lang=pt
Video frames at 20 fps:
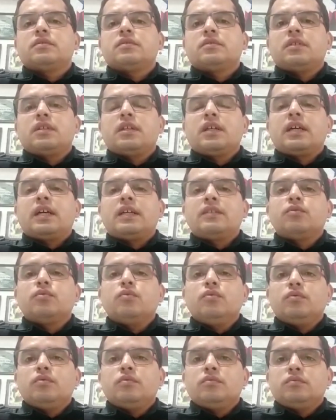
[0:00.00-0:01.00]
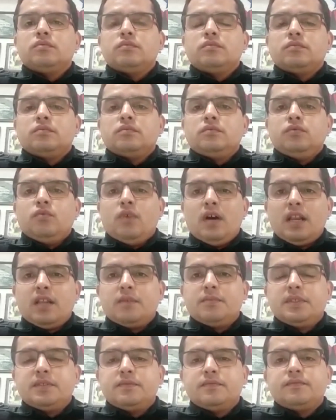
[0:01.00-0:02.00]
delegado
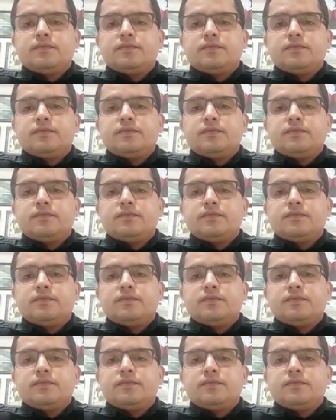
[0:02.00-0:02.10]
Walame,